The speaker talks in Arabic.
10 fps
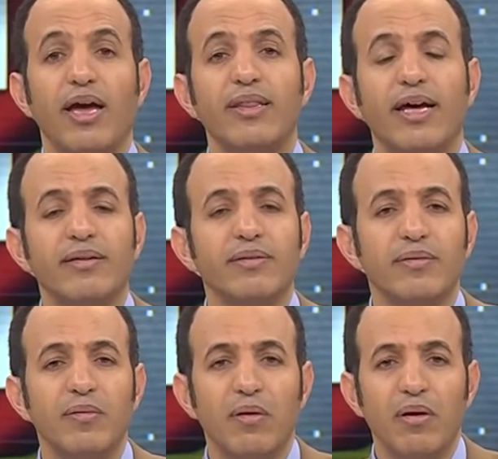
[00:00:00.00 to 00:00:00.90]
إذا
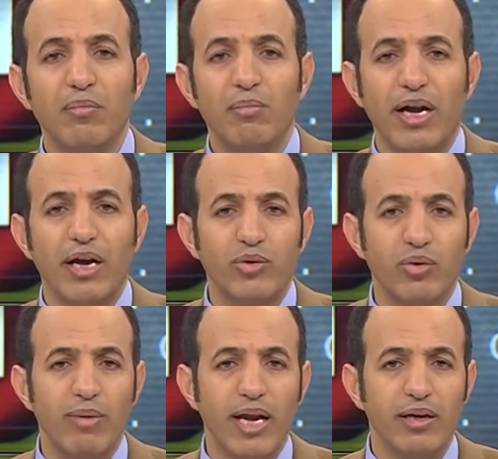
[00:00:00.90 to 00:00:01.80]
معركة
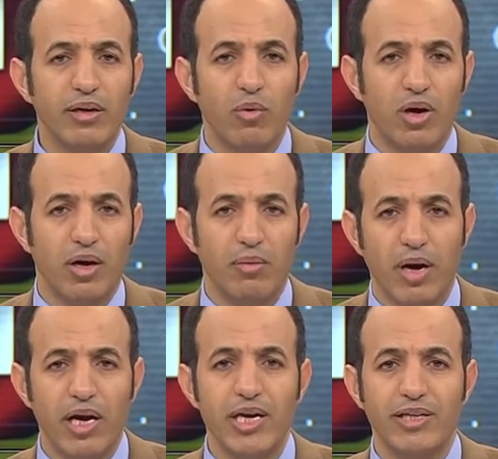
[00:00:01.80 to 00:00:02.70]
المالكي
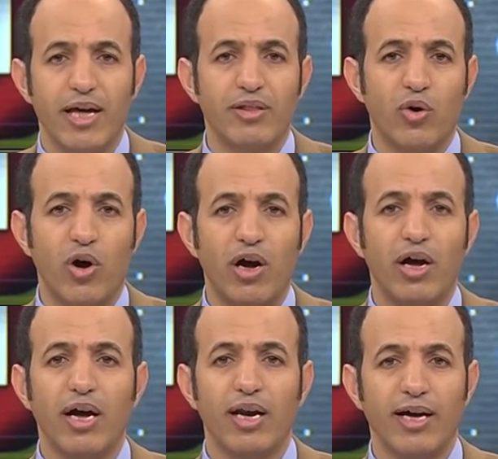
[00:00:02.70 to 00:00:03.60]
وبقية أذرع
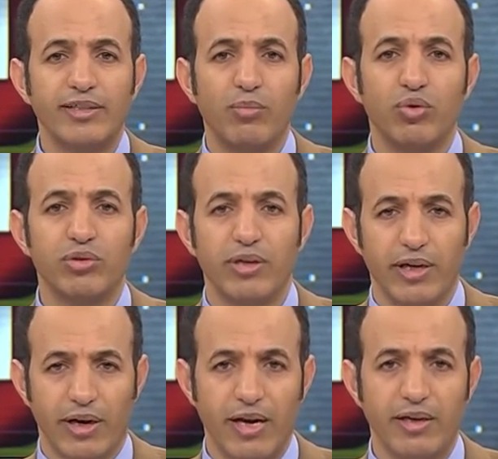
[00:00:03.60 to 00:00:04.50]
الأخطبوط
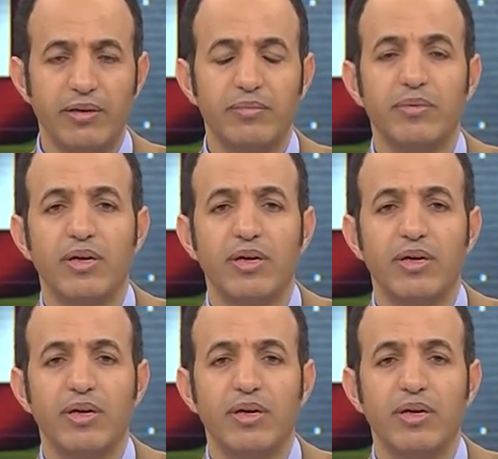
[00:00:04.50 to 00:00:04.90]
الإيراني